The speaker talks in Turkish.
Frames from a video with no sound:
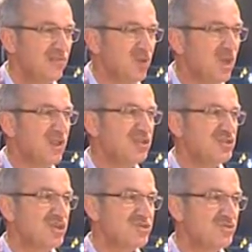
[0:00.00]
Böyle
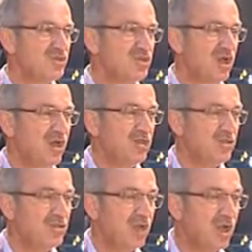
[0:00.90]
algılayacaksınız bu işi.
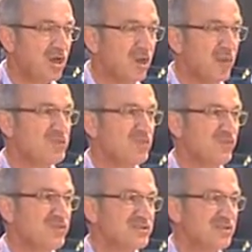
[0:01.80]
Akraba
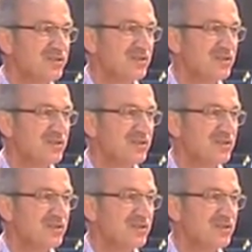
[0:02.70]
sofrası.